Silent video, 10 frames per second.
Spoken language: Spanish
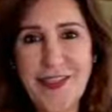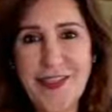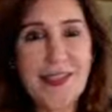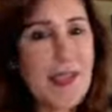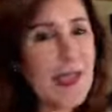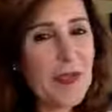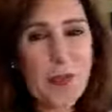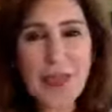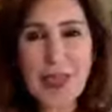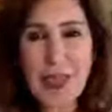Si te das
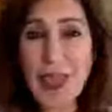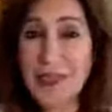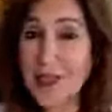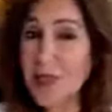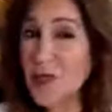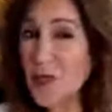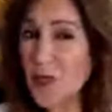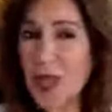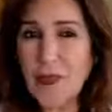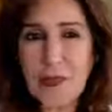cuenta, están
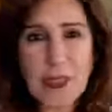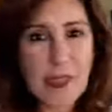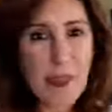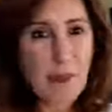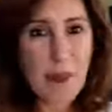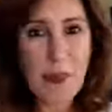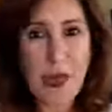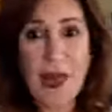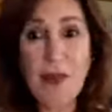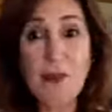estudiando, se están
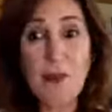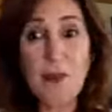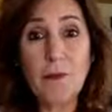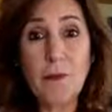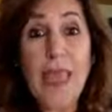preparando,